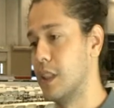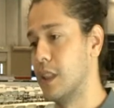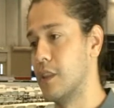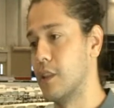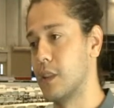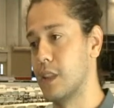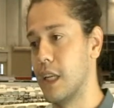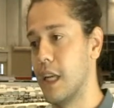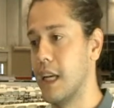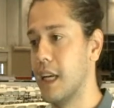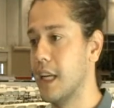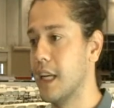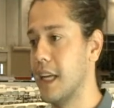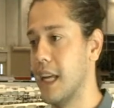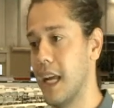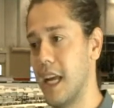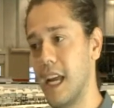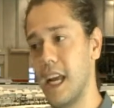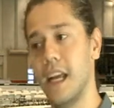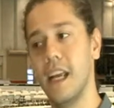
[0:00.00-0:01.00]
chicos tienen
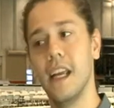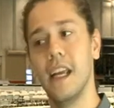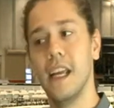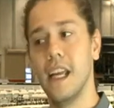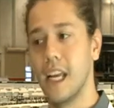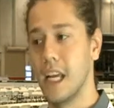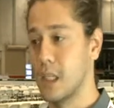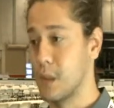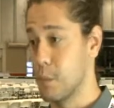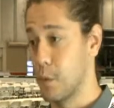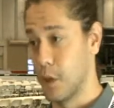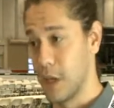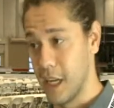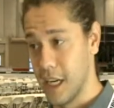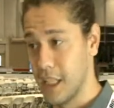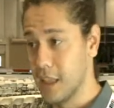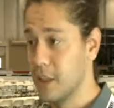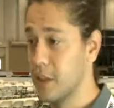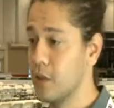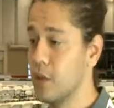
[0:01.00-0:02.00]
que
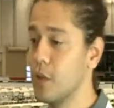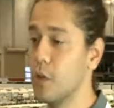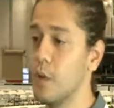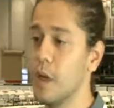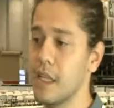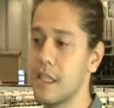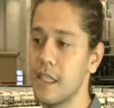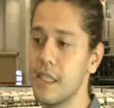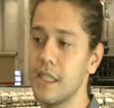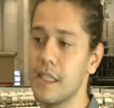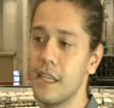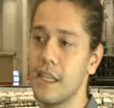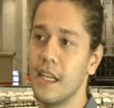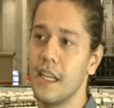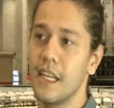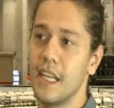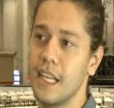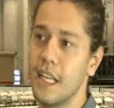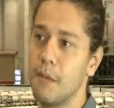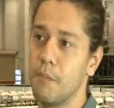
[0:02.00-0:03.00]
exponer ante unos jueces
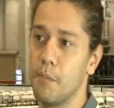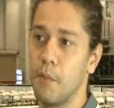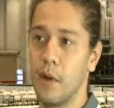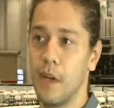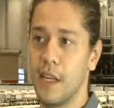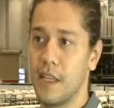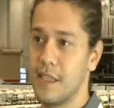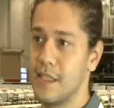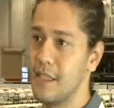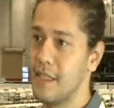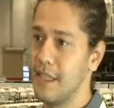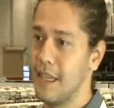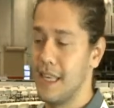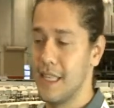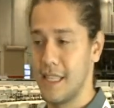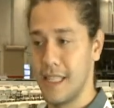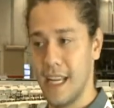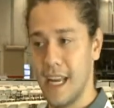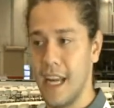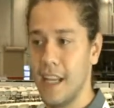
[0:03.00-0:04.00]
y pues
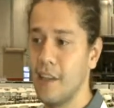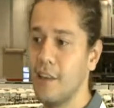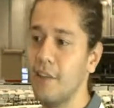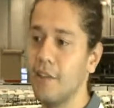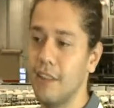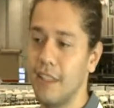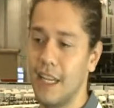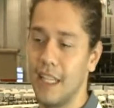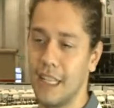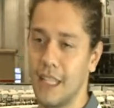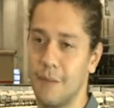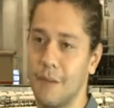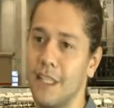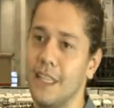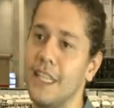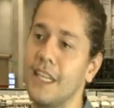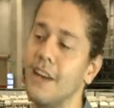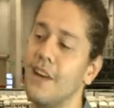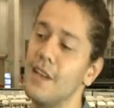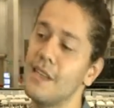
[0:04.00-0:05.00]
este año la
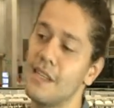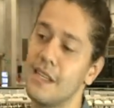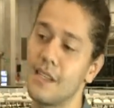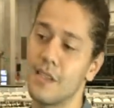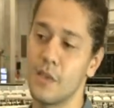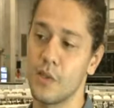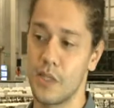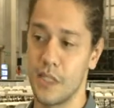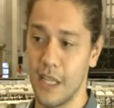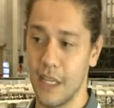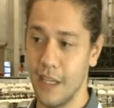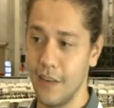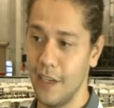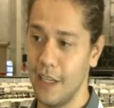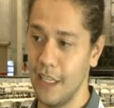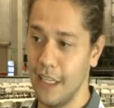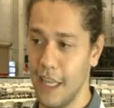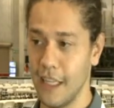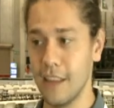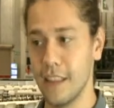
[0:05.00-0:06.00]
temática va a ser
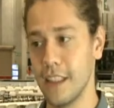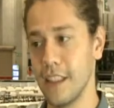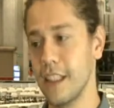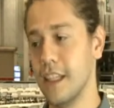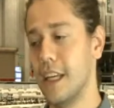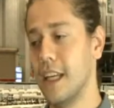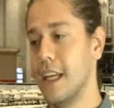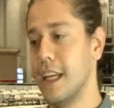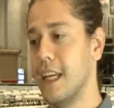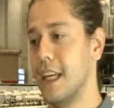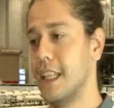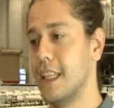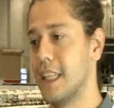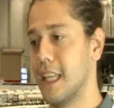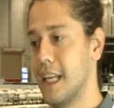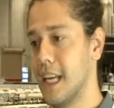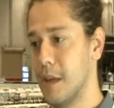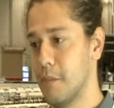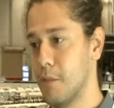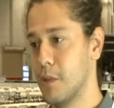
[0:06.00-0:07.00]
sostenibilidad y
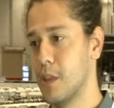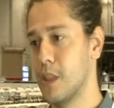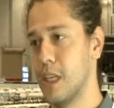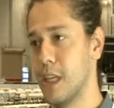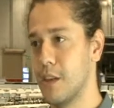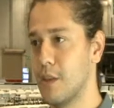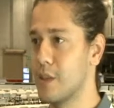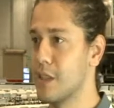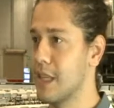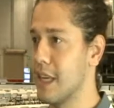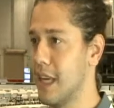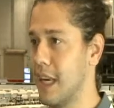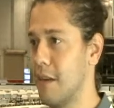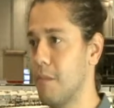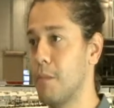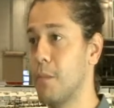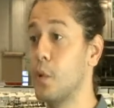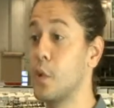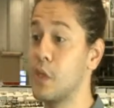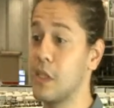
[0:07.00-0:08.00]
tenemos chicos
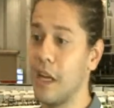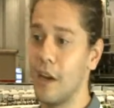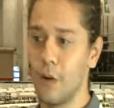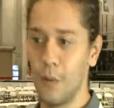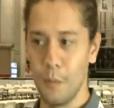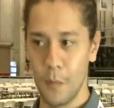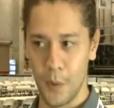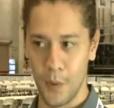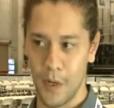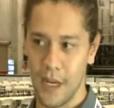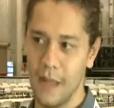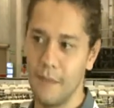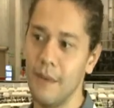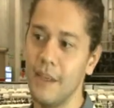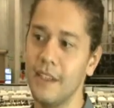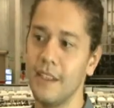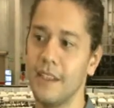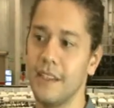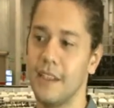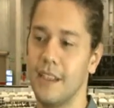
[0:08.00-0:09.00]
que buscan un
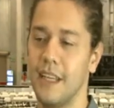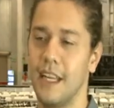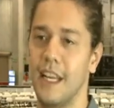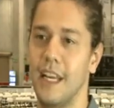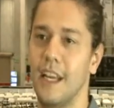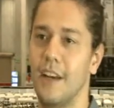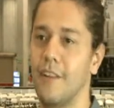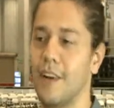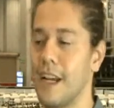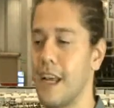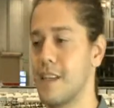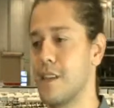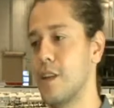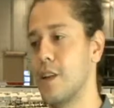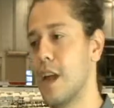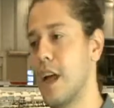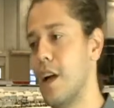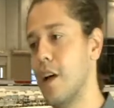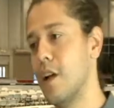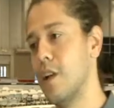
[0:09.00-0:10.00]
problema eh,
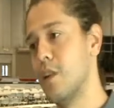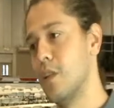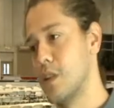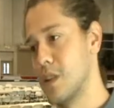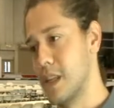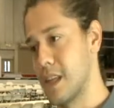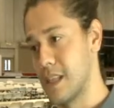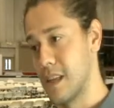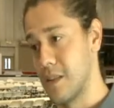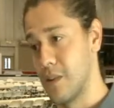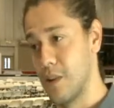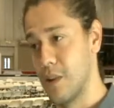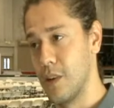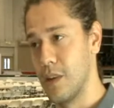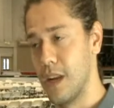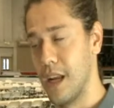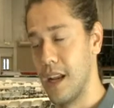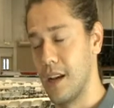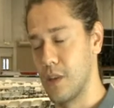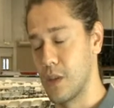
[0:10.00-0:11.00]
relacionado a los,
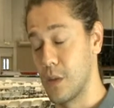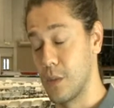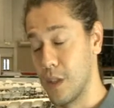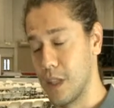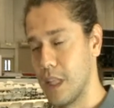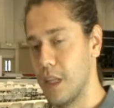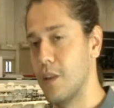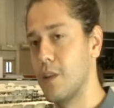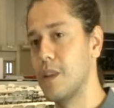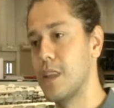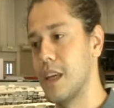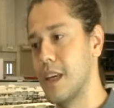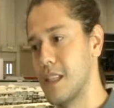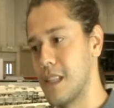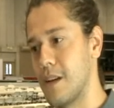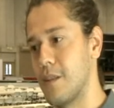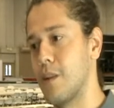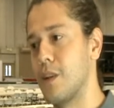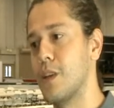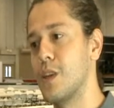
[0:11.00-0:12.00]
a los objetivos de
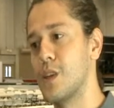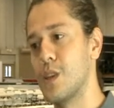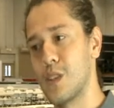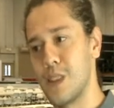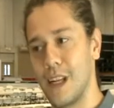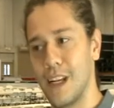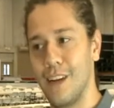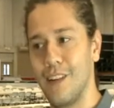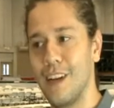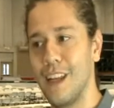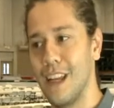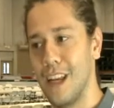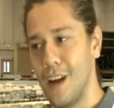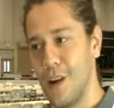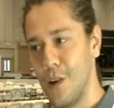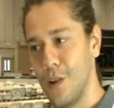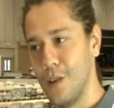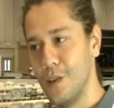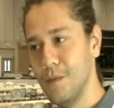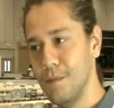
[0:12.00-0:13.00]
desarrollo sostenible de
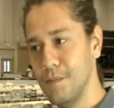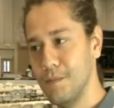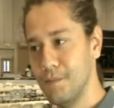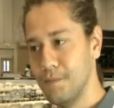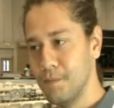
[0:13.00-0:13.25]
la ONU